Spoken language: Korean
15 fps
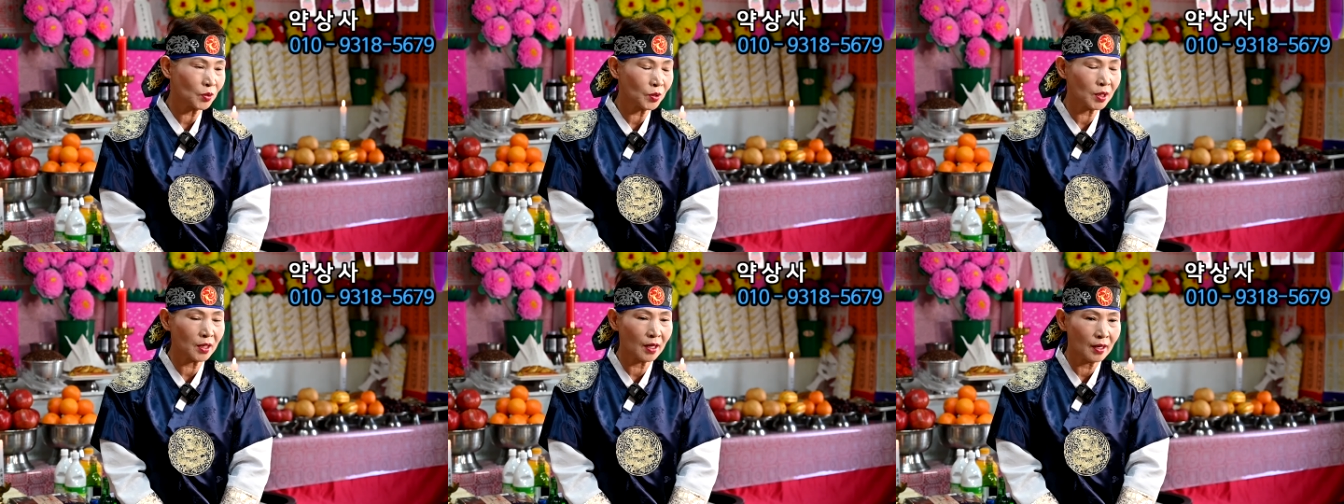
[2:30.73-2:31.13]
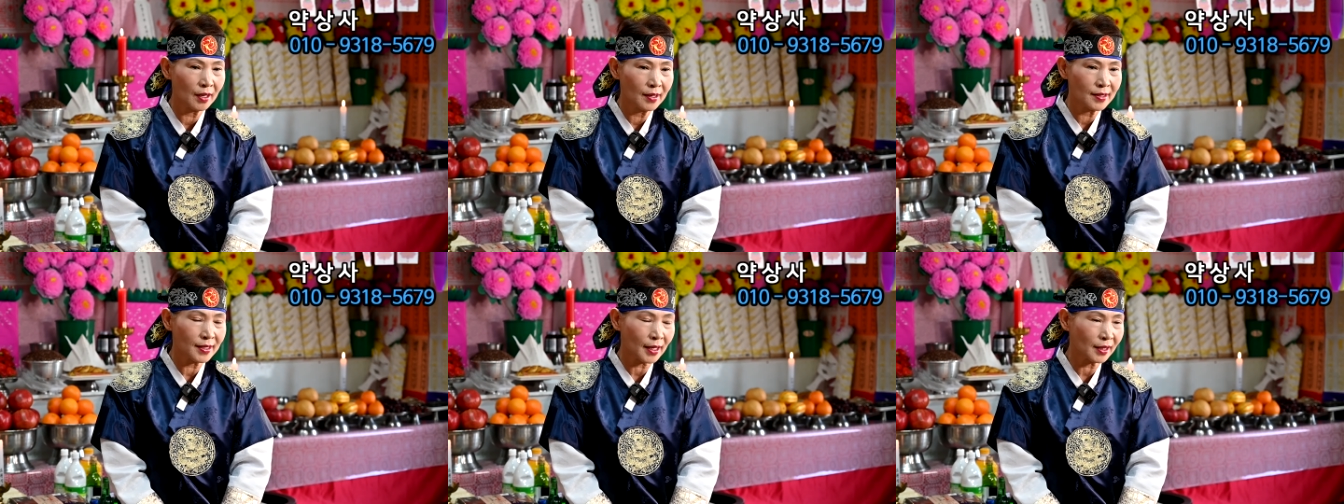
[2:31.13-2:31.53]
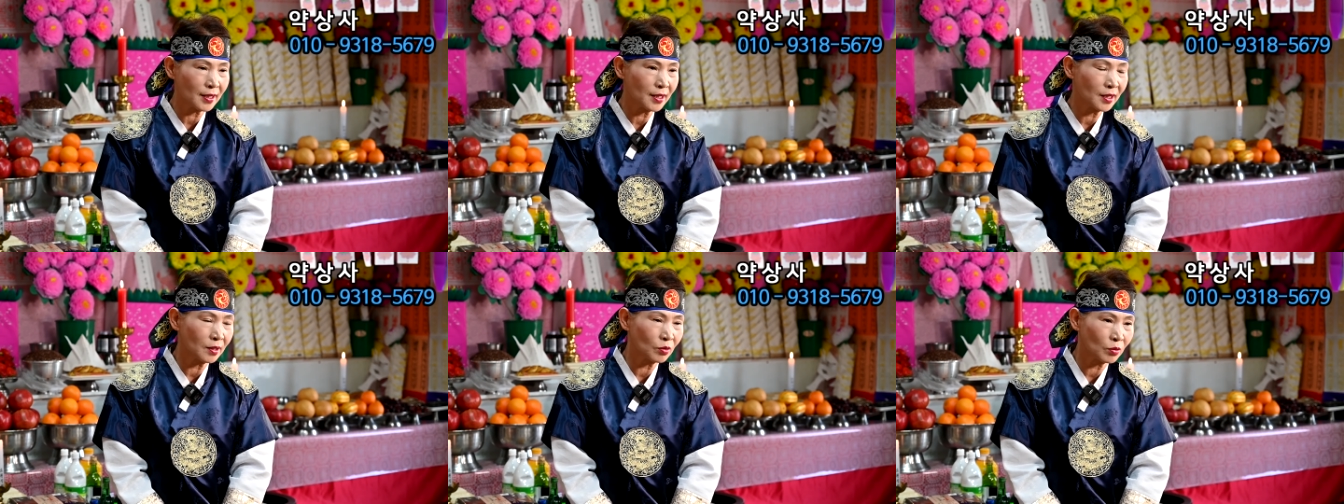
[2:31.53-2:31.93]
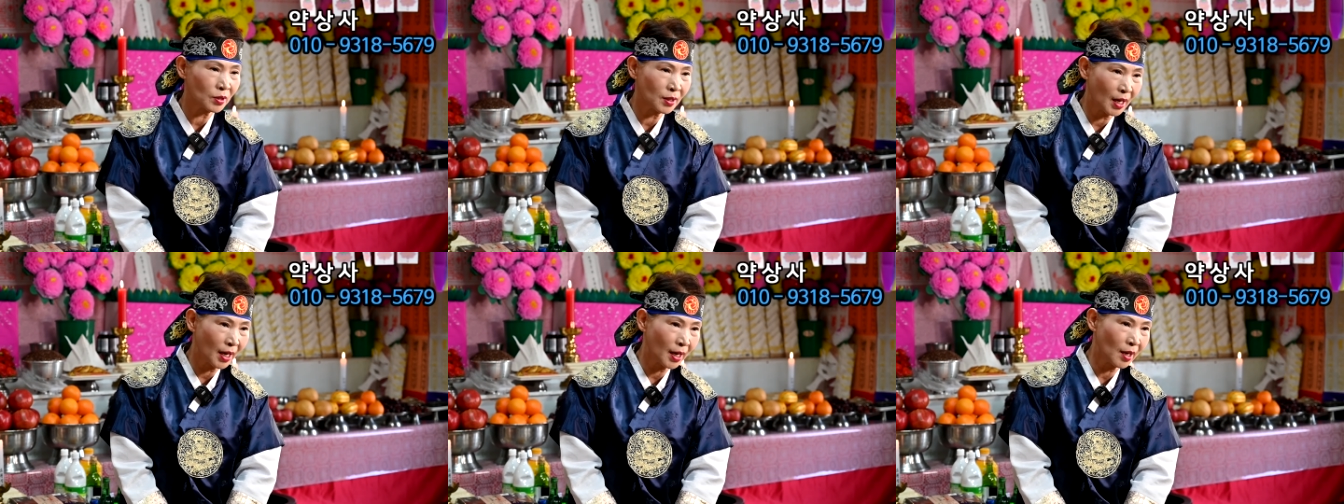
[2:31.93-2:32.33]
우리 작게는
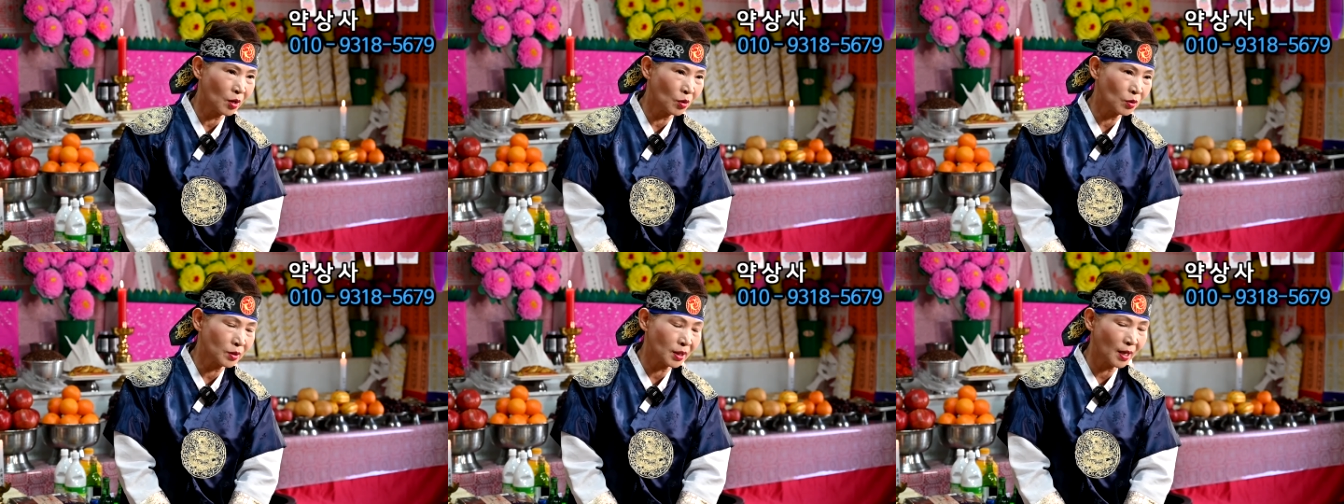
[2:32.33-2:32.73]
우리나라요.